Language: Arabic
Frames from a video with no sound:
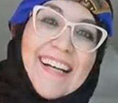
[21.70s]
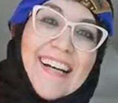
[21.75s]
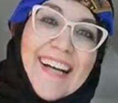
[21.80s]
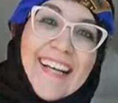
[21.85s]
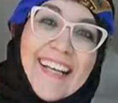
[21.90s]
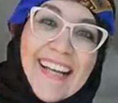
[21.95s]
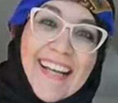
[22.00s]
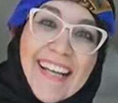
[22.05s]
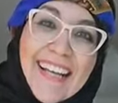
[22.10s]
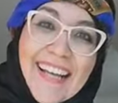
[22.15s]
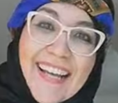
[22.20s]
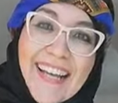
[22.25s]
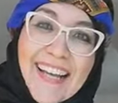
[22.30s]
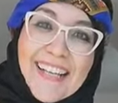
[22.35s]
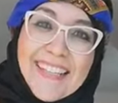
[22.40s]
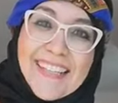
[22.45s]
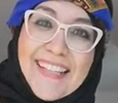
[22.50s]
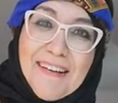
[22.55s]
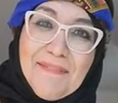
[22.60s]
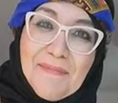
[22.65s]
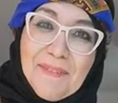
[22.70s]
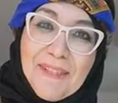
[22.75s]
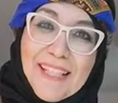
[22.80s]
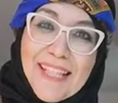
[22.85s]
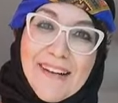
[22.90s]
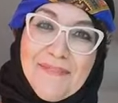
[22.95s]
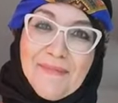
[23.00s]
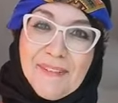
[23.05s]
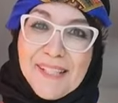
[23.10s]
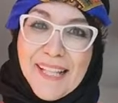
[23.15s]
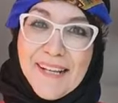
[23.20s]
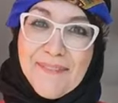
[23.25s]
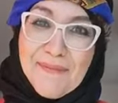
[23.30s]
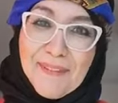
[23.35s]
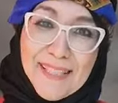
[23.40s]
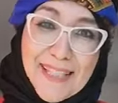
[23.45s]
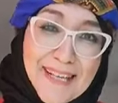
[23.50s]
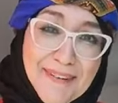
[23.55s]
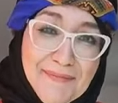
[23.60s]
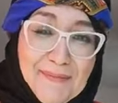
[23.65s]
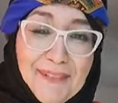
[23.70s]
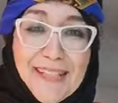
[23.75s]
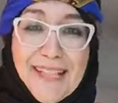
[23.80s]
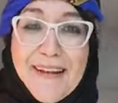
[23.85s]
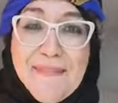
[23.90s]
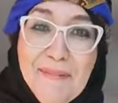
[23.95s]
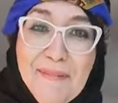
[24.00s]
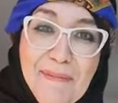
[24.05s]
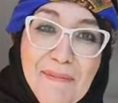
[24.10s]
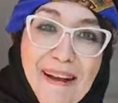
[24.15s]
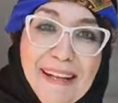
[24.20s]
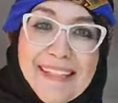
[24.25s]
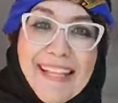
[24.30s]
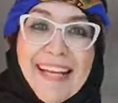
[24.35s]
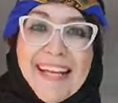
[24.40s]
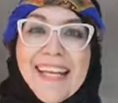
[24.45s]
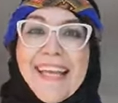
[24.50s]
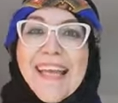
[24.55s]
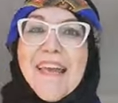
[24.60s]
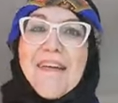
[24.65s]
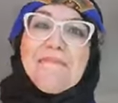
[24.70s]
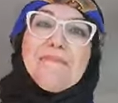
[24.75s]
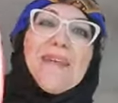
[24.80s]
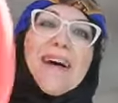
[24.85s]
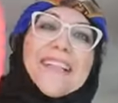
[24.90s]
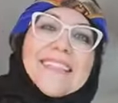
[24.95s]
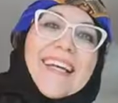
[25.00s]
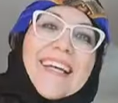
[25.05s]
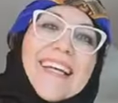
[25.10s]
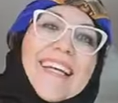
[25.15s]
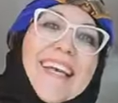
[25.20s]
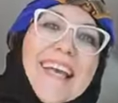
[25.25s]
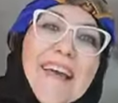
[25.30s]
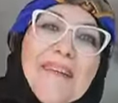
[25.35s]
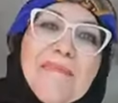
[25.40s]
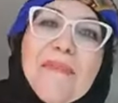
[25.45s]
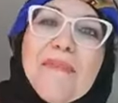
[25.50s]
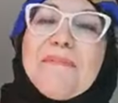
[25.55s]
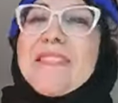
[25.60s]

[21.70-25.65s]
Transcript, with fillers: هاي هاي هاي تلموا تلموا تلموا تلموا تلموا بعد غياب بعد غياب